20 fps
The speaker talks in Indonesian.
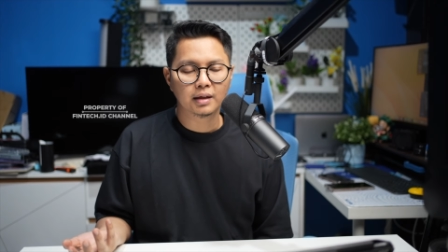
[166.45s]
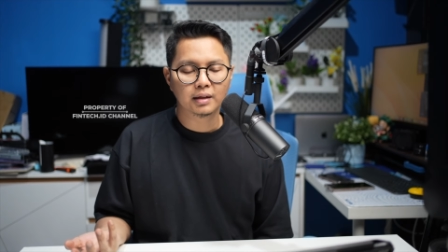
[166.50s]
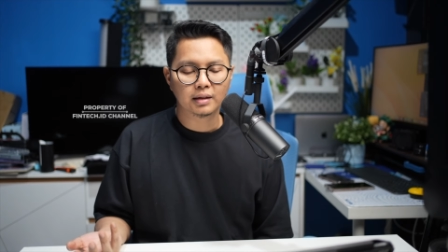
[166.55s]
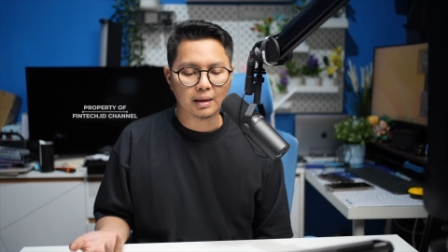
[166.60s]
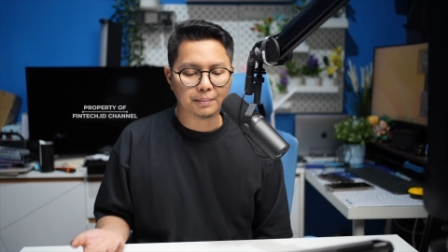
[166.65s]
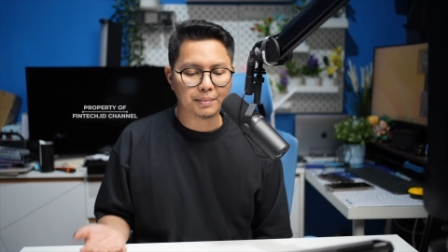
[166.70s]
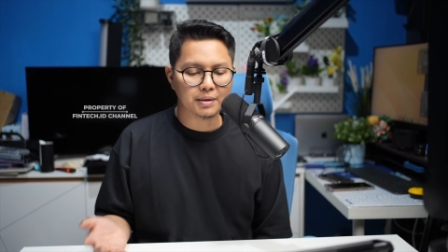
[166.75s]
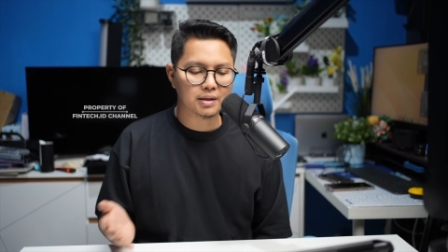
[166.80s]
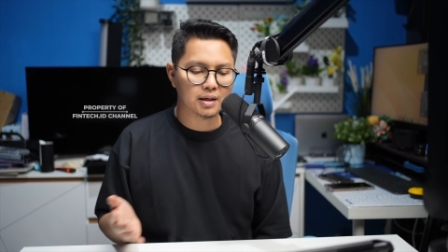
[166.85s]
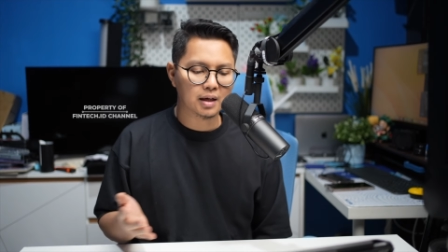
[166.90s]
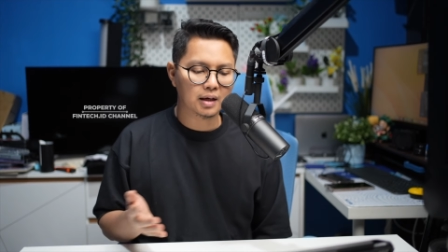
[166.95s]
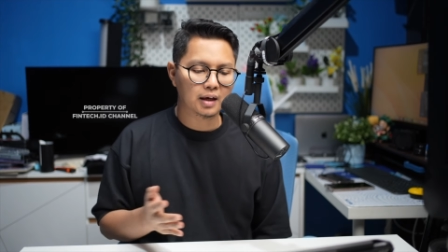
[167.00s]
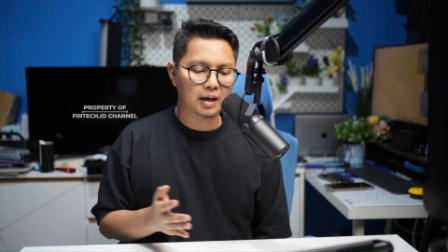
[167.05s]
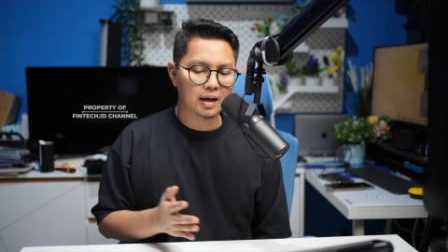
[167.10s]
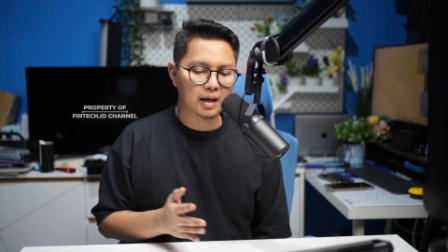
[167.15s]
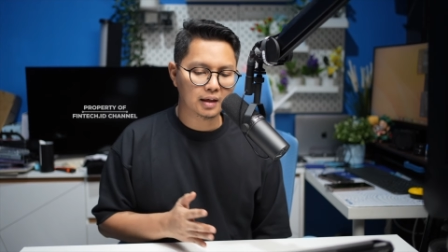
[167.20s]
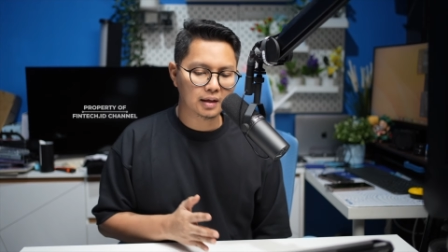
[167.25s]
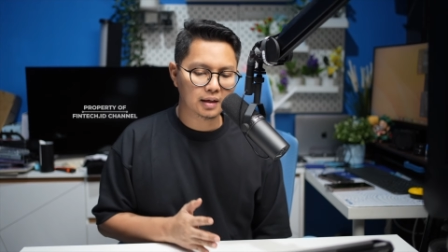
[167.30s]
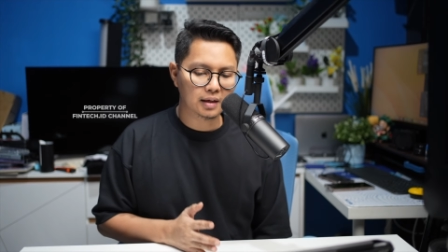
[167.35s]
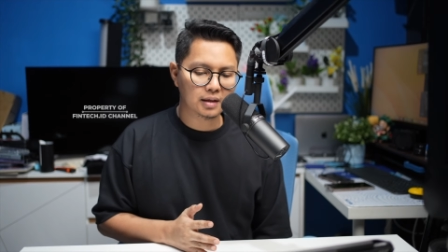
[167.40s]
Tapi sekali
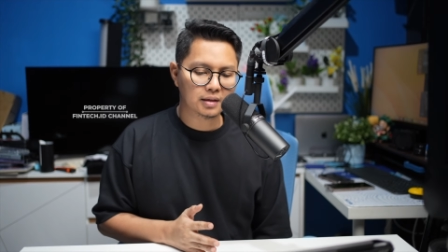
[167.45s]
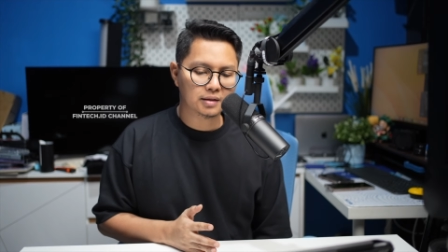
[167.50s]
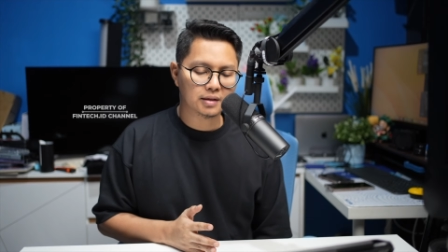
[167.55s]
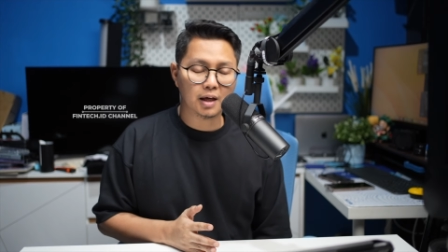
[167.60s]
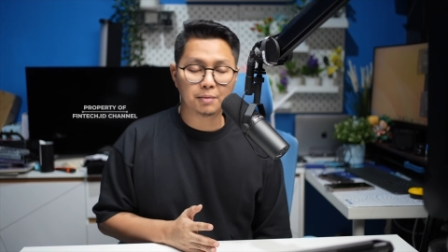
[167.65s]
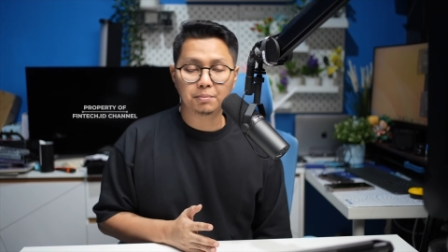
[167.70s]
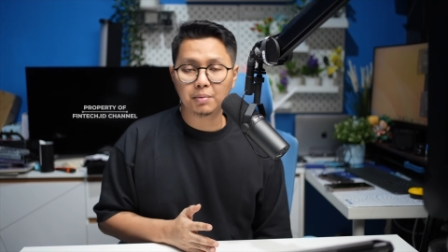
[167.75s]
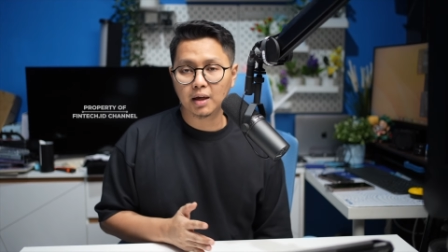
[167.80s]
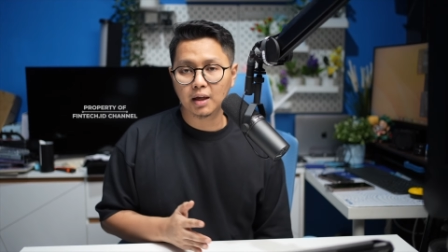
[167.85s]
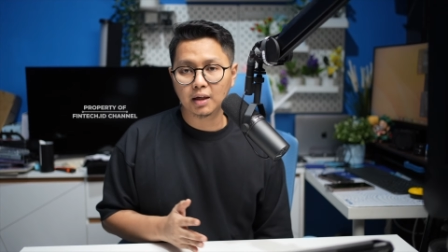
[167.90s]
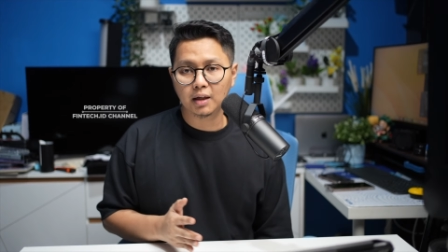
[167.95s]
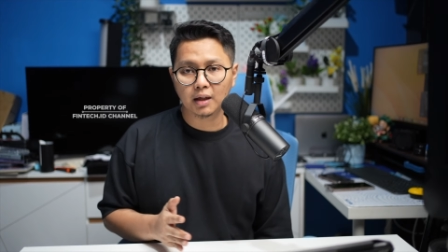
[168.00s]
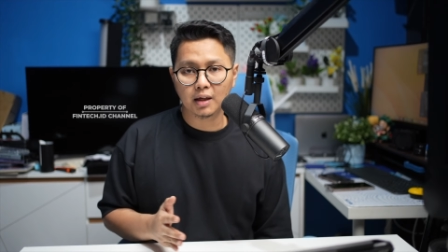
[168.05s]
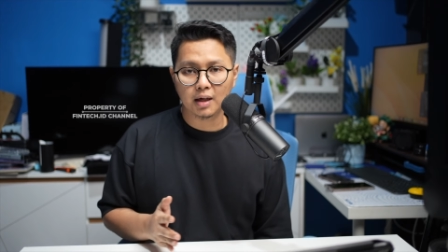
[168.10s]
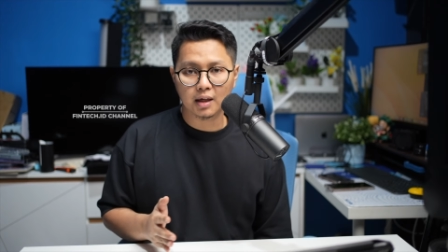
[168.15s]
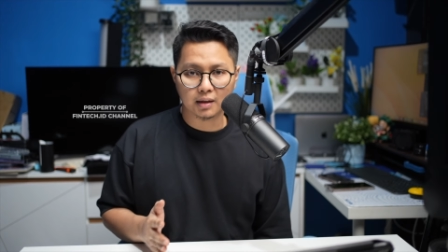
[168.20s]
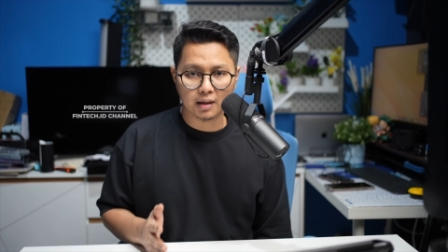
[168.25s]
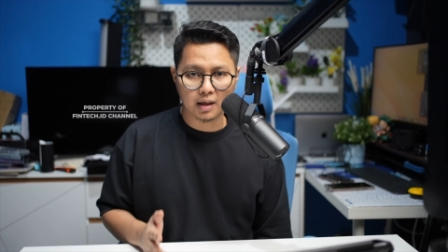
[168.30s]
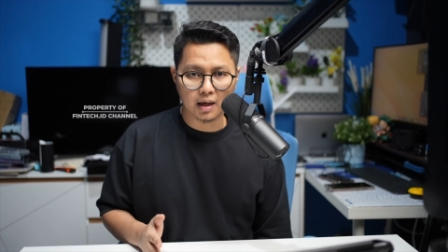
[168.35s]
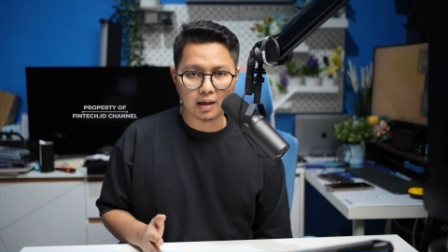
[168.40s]
lagi saya pengen
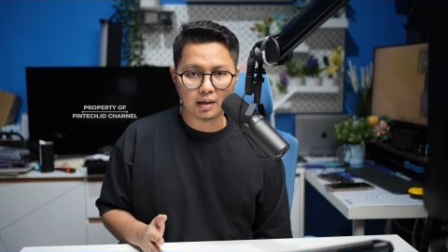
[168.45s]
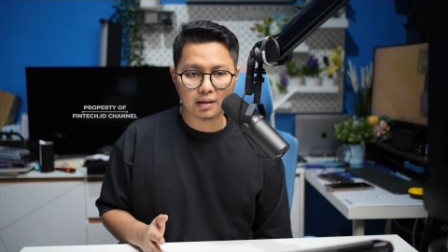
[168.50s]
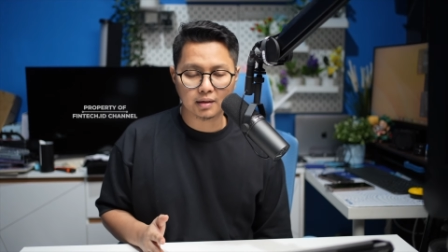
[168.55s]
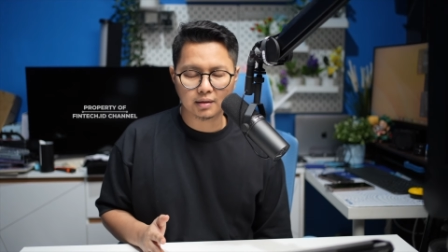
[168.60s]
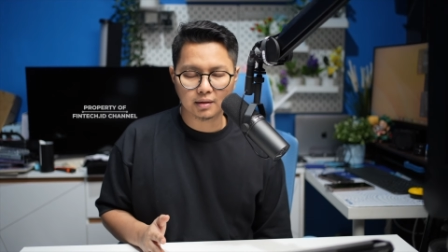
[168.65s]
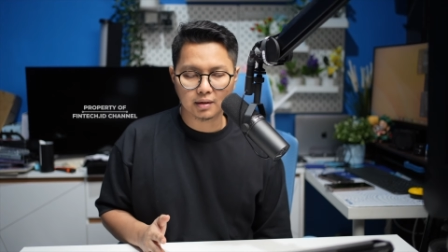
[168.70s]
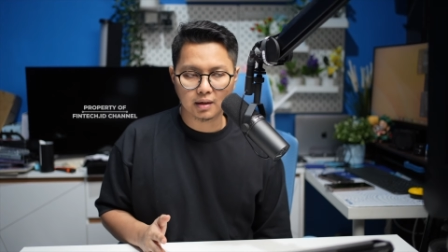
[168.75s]
mengingatkan,